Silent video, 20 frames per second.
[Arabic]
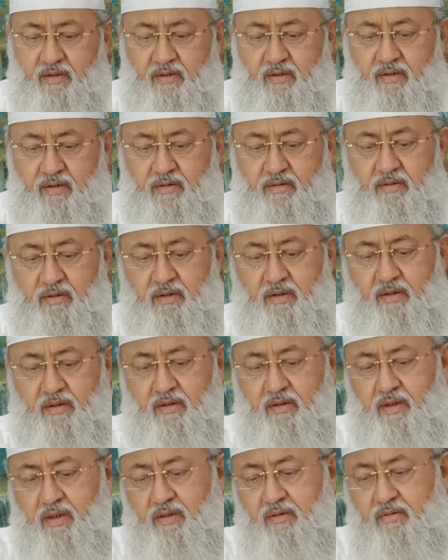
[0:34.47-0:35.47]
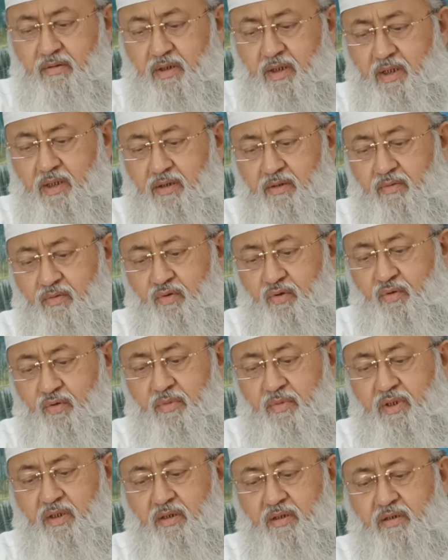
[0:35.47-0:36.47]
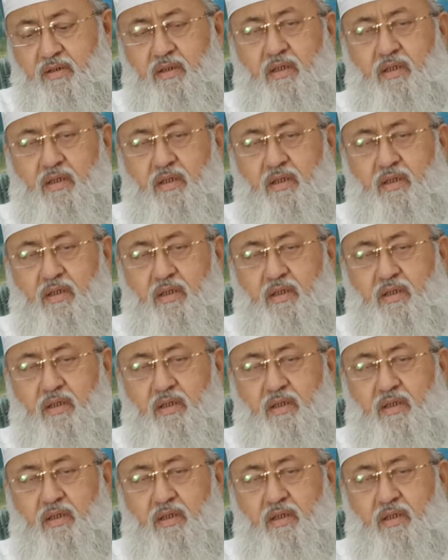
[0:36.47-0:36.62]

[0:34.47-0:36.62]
رضي الله عنهما